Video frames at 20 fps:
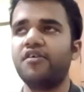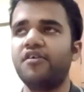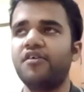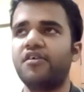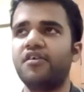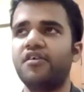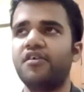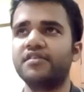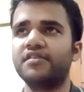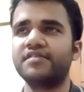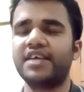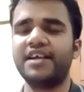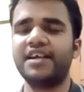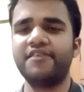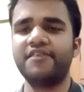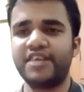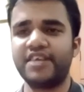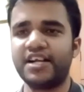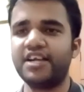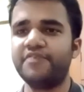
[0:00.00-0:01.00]
और सेंट
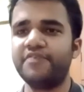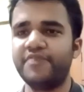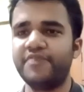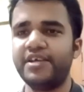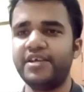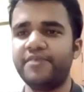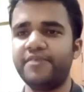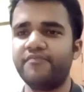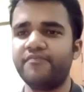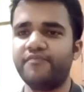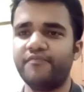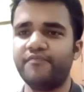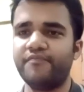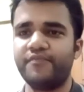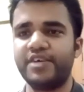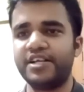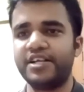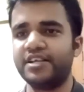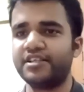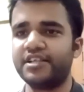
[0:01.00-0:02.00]
वेनेंट भी
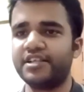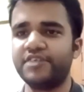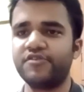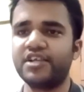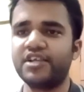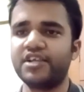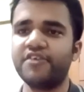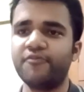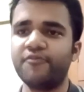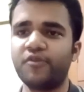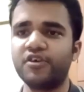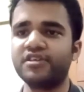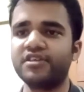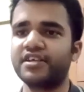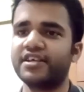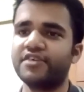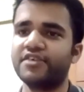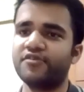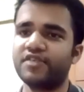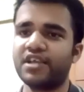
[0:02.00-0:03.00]
ब्रिटल के लिए होता है लेकिन बहुत
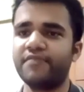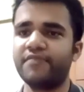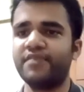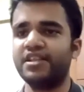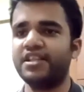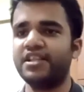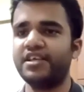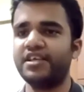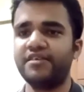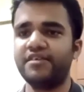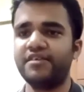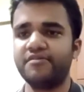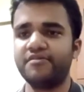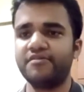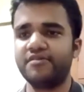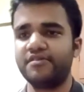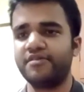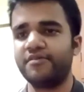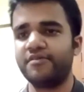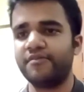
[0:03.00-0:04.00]
रेयर होता है मेनली
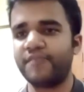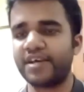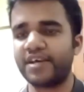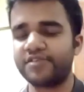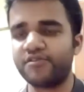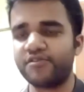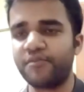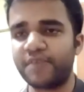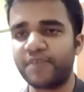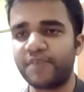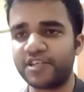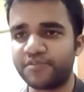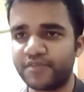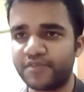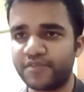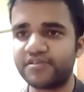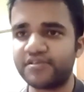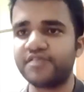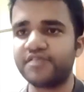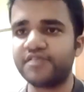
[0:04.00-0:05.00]
मैक्सिमम
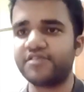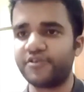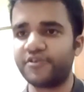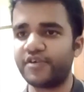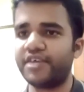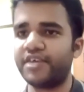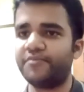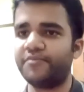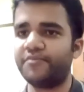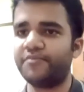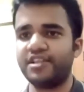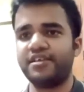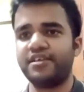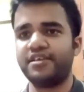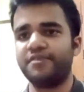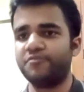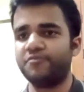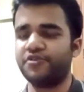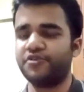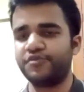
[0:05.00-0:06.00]
प्रिंसिपल स्ट्रेस थ्योरी मेनली हम
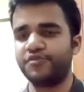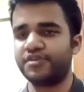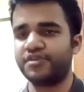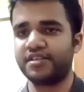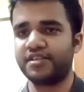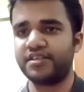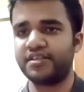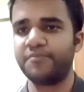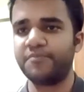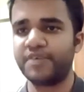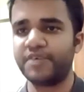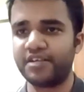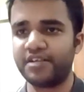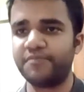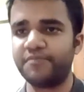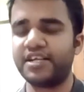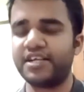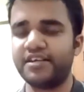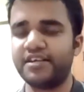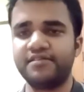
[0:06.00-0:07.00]
लोग यूज करते हैं ब्रिटल
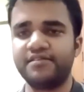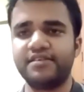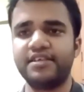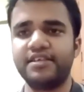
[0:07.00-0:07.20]
मटेरियल्स के